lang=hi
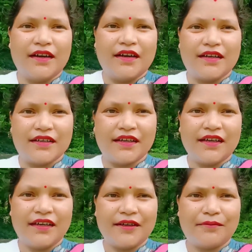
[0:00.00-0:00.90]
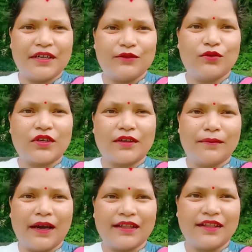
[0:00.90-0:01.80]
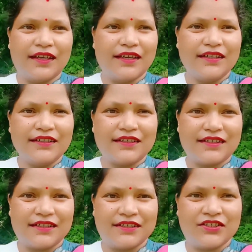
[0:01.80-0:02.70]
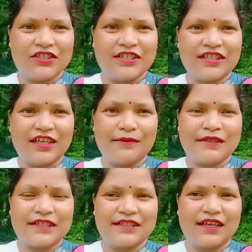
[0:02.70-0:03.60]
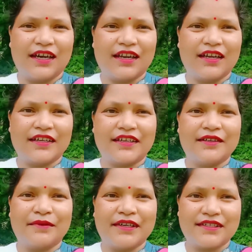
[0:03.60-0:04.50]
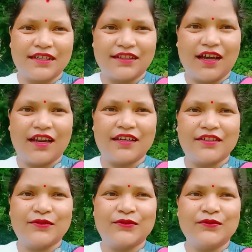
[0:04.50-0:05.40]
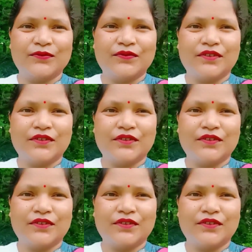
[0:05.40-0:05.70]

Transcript: ये बड़ी दुख की बात है कि जिस तरह मैसेज आ रहा है कि मैं संथाल नहीं हूँ